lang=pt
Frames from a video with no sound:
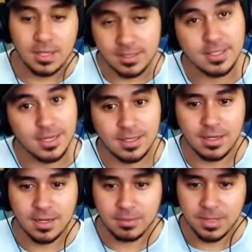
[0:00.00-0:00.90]
O que que esse cara tem
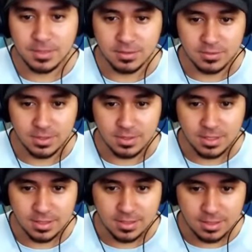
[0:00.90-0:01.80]
na cabeça, velho? O
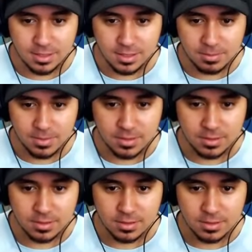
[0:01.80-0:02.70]
que que esse cara tem na
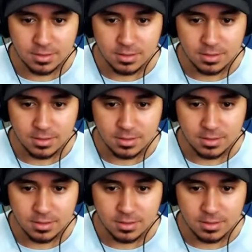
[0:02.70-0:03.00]
cabeça?